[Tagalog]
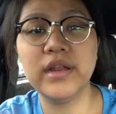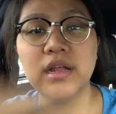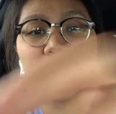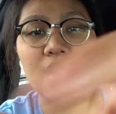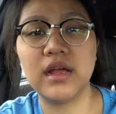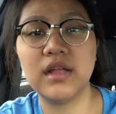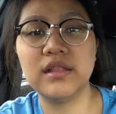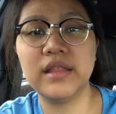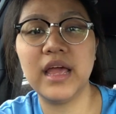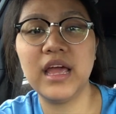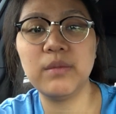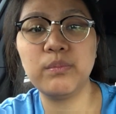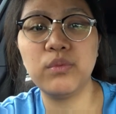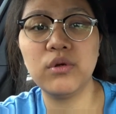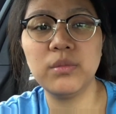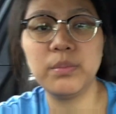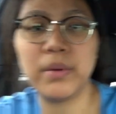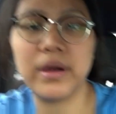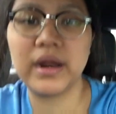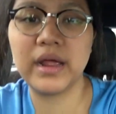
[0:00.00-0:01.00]
na rin
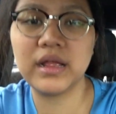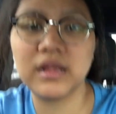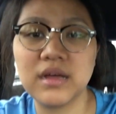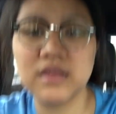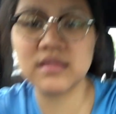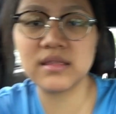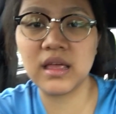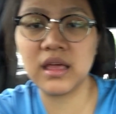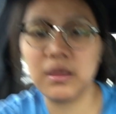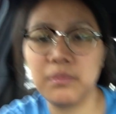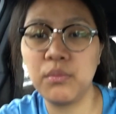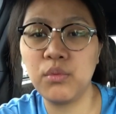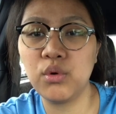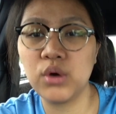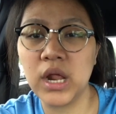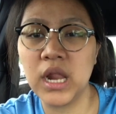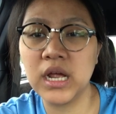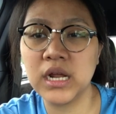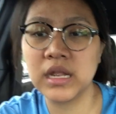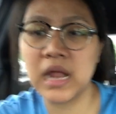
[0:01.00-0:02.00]
thankful pa rin kasi
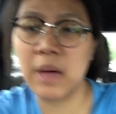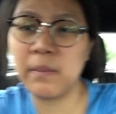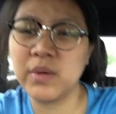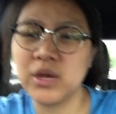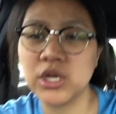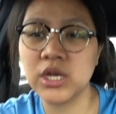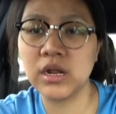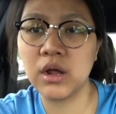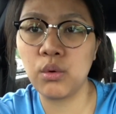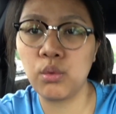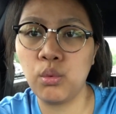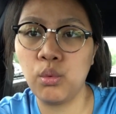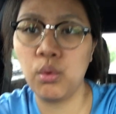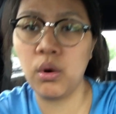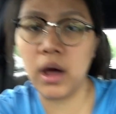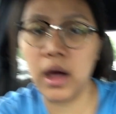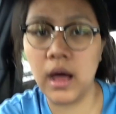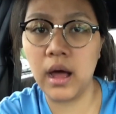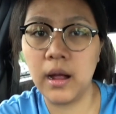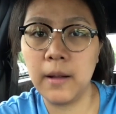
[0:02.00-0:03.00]
mura lang namin siya
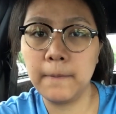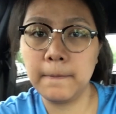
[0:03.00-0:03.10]
nakuha